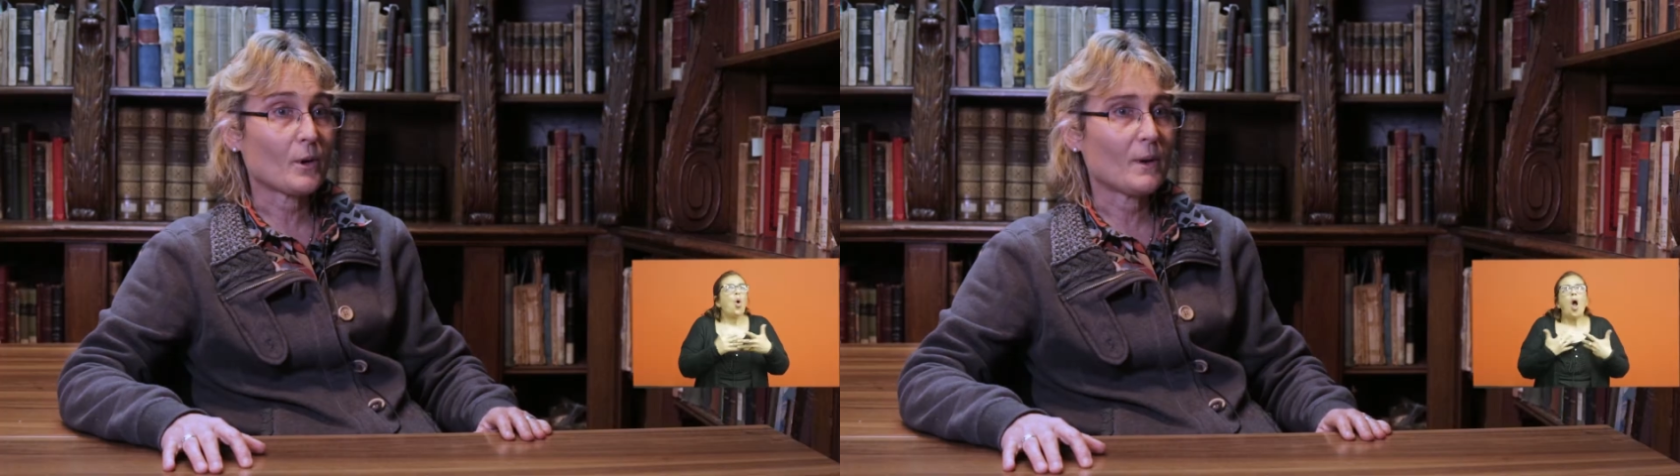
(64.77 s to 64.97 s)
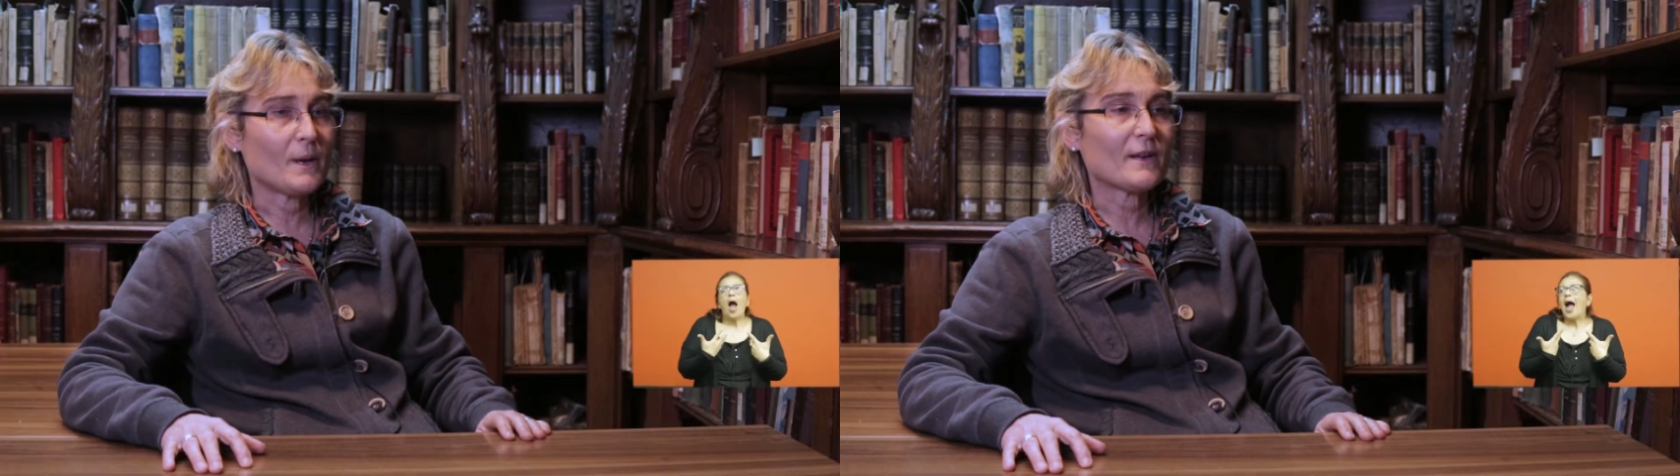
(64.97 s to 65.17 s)

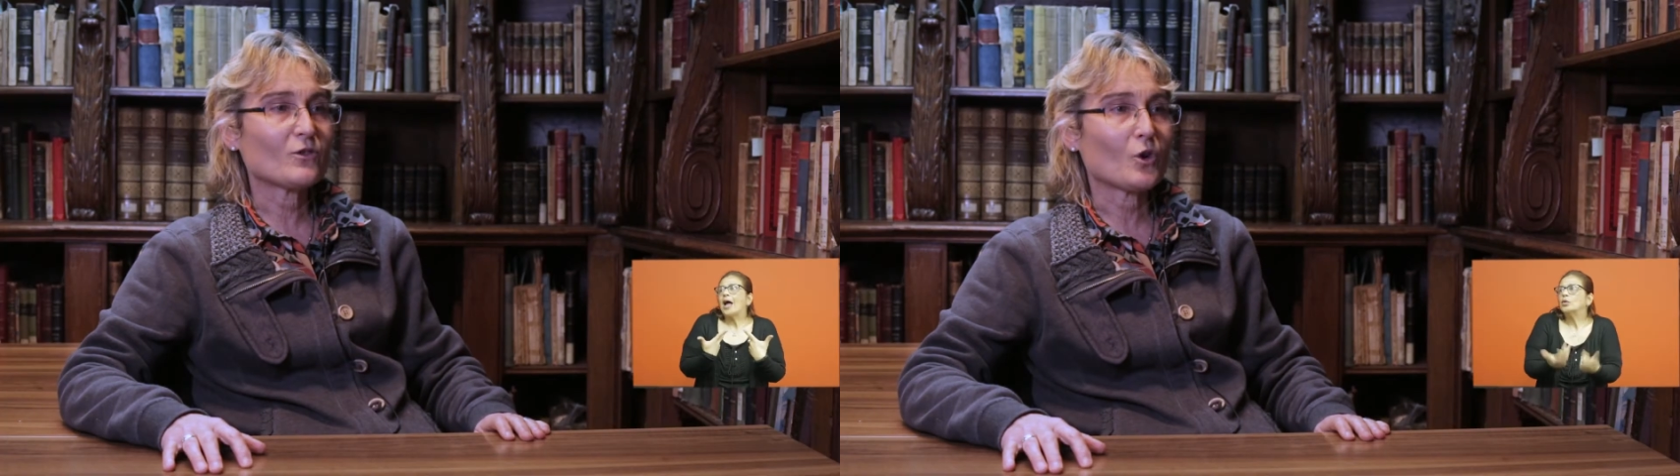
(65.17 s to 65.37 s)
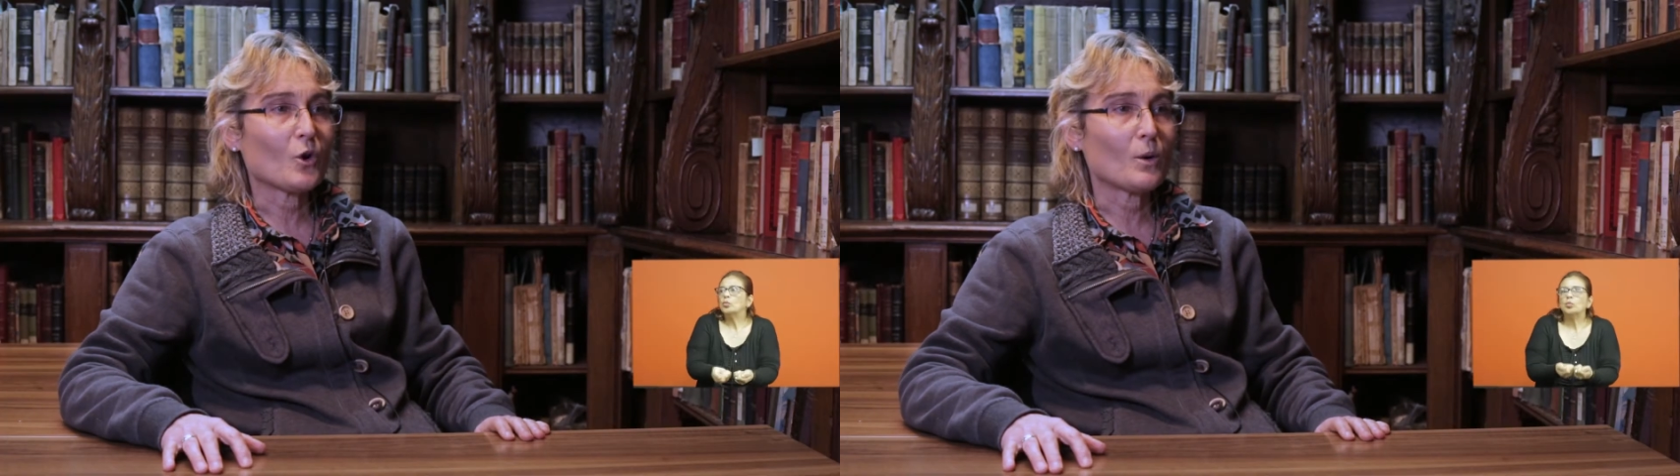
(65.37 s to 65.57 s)
problemas
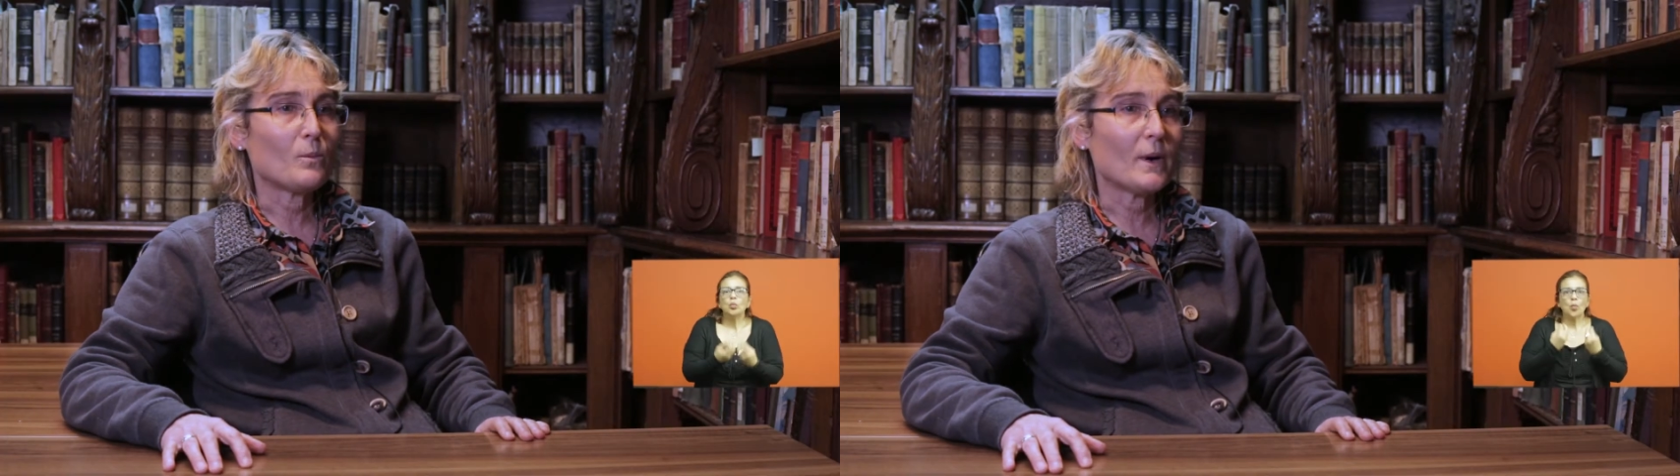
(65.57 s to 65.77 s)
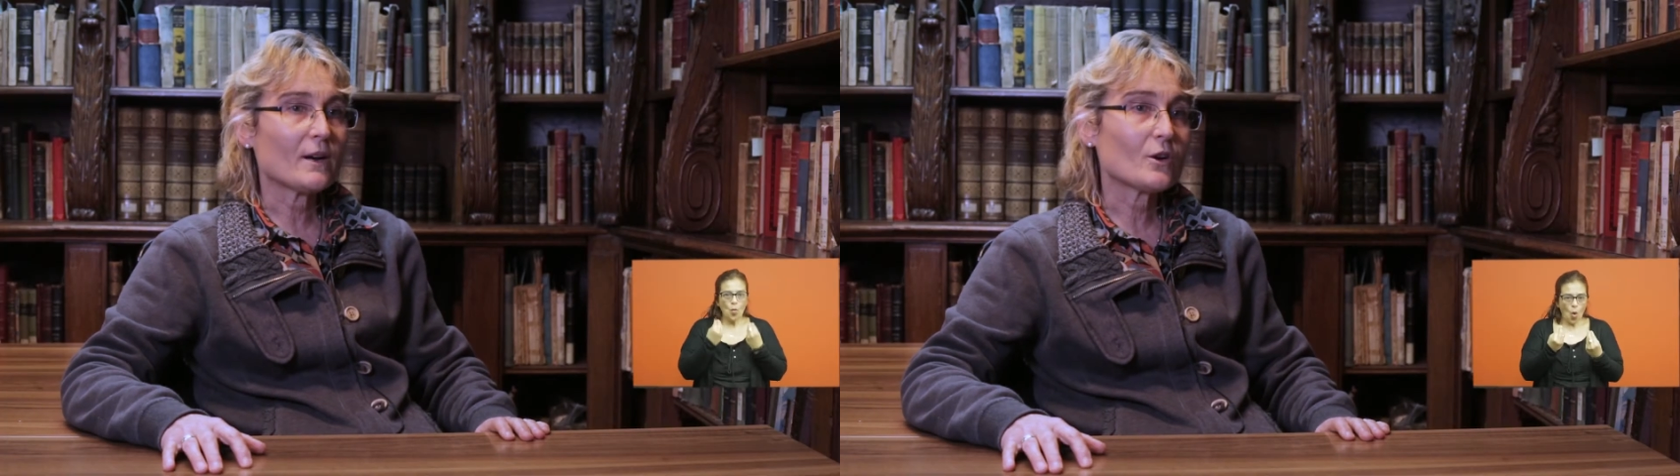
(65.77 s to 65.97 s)
son
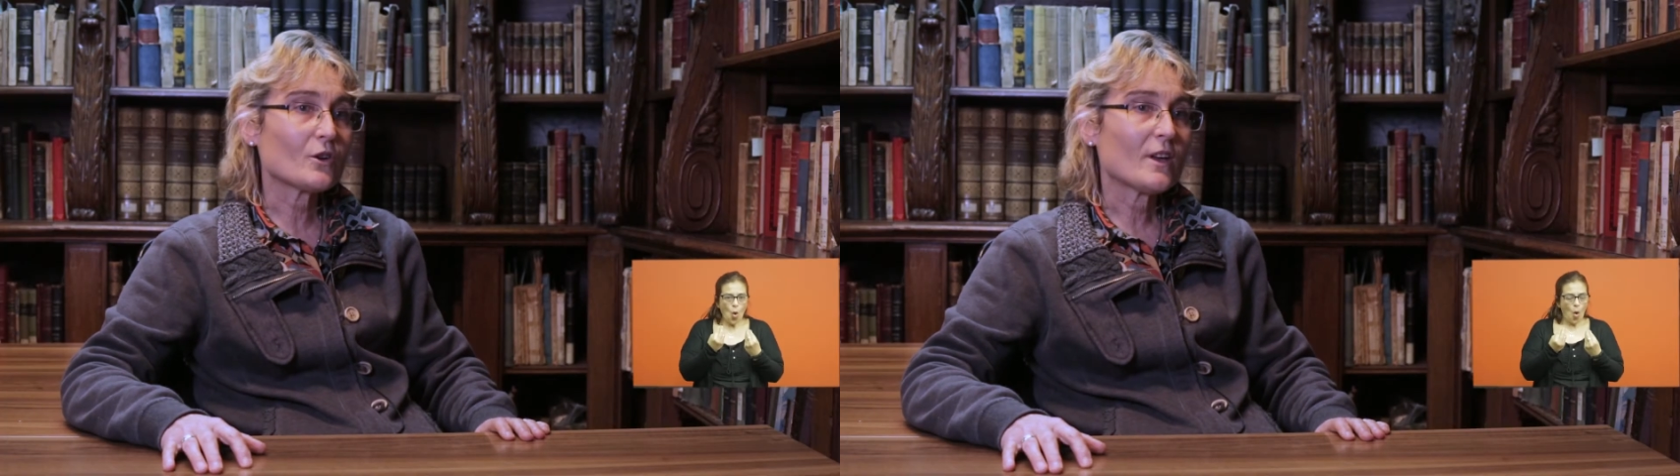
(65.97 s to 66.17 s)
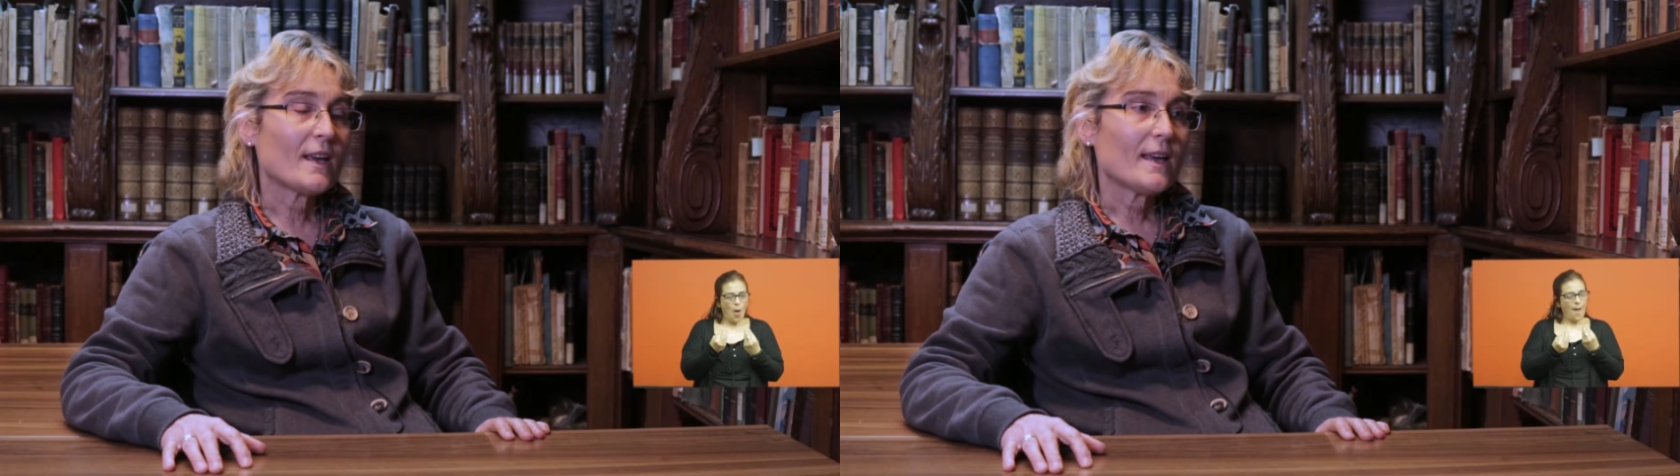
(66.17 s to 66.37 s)
complejos